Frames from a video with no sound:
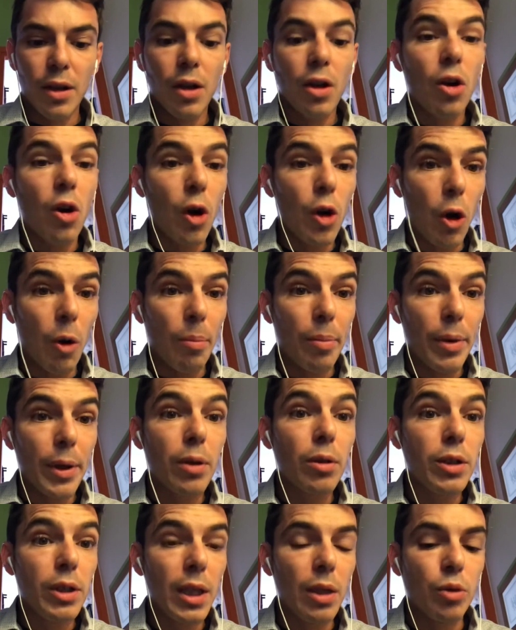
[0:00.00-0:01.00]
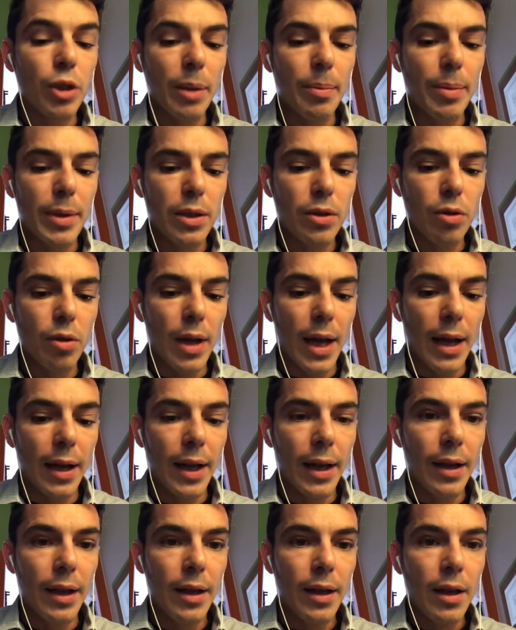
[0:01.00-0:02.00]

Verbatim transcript: con obbligo di denuncia personale.